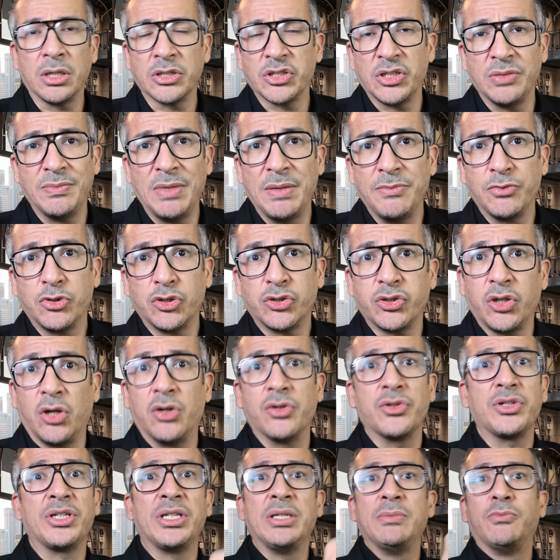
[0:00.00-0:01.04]
j'ai même
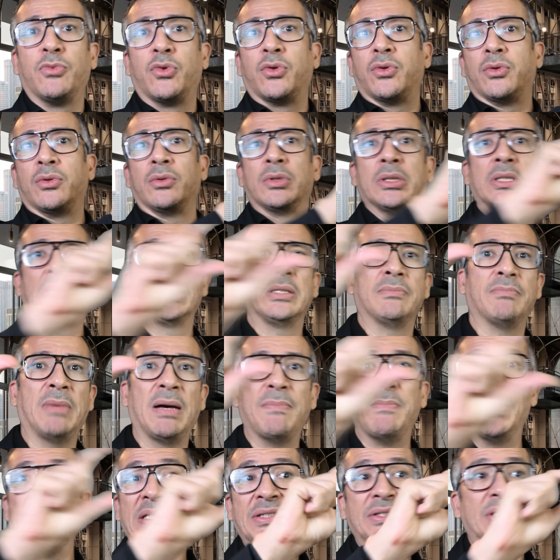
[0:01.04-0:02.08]
changé mon, ma
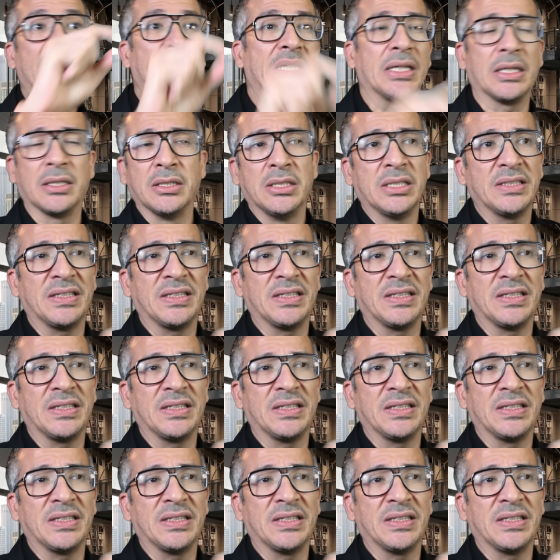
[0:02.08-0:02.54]
bannière.